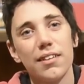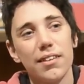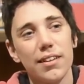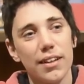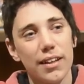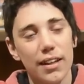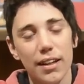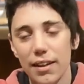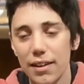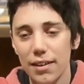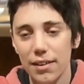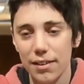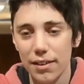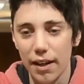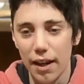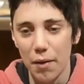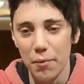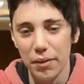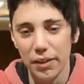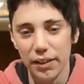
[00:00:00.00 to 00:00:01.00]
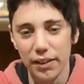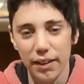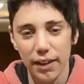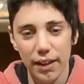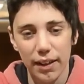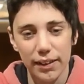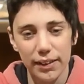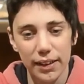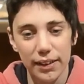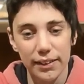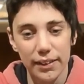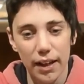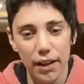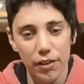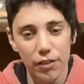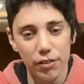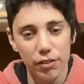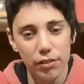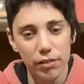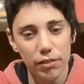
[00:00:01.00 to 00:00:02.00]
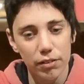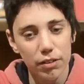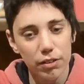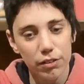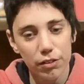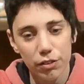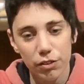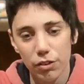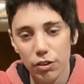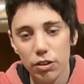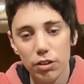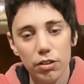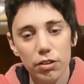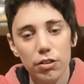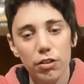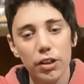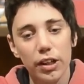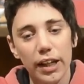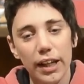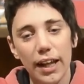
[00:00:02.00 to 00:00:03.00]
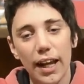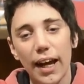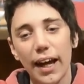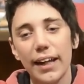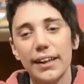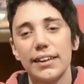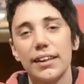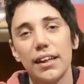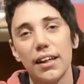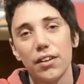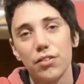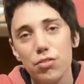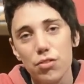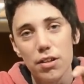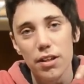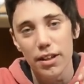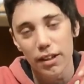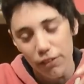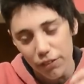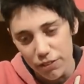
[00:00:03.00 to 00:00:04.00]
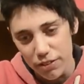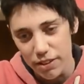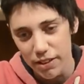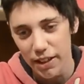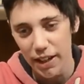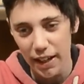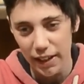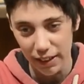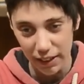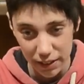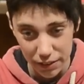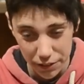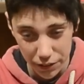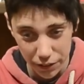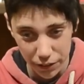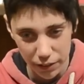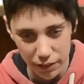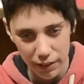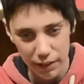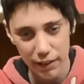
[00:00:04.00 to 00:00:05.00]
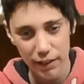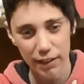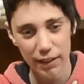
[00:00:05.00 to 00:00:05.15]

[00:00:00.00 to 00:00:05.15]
Eh, realmente intentaron no lo que la gente suele considerar que es lo